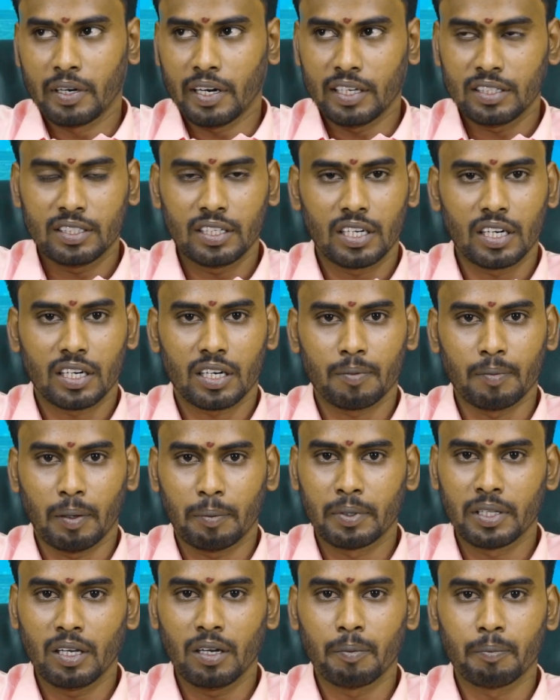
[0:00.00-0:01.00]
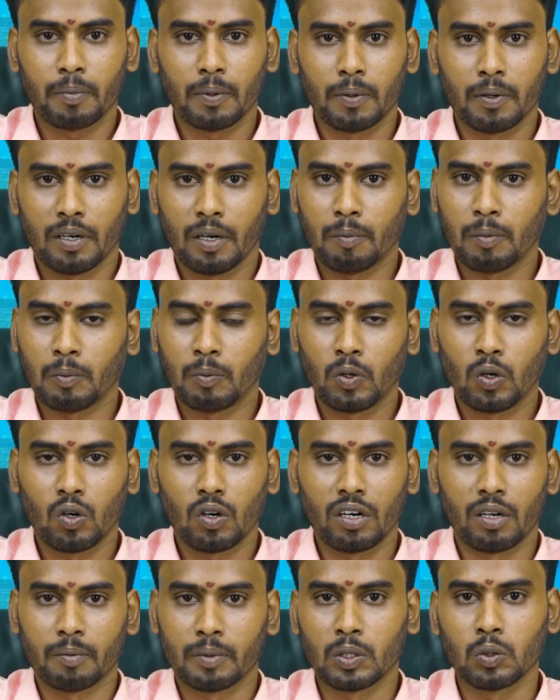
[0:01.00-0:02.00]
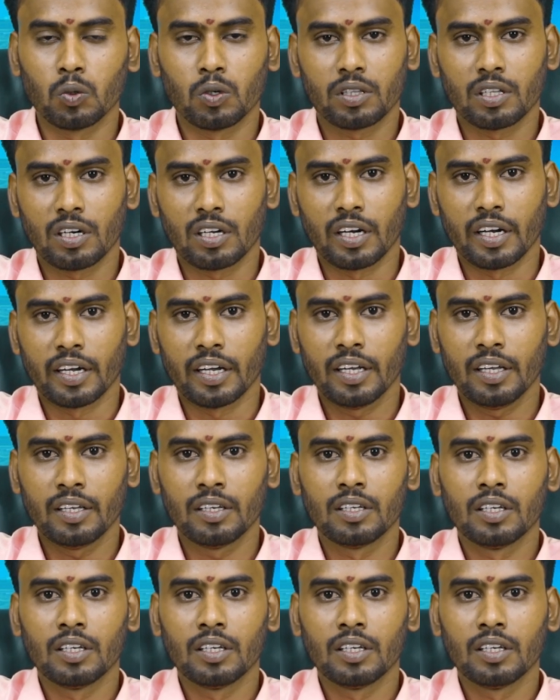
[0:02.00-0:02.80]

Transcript: ராசி கட்டம் அப்படி தான் இப்போ நம்ம முன்னோர்கள் நமக்கு கொடுத்துருக்காங்க